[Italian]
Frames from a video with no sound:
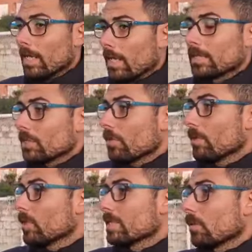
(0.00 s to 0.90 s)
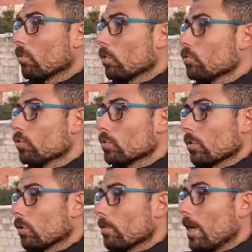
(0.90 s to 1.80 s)
l'atteggiamento è stato quello giusto,
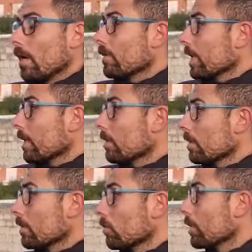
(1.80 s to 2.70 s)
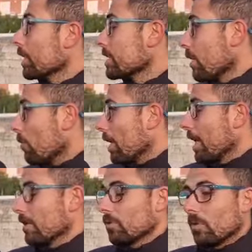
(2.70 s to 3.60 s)
quello che dobbiamo avere. Noi stiamo
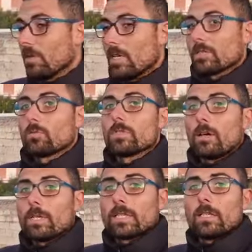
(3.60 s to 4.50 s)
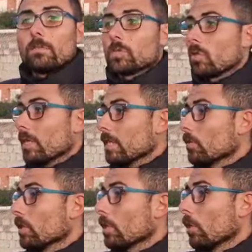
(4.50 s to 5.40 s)
parlando esclusivamente dell'episodio
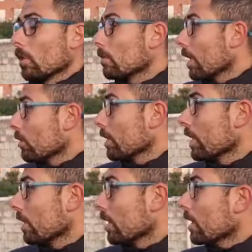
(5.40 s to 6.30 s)
negativo del gol, ma noi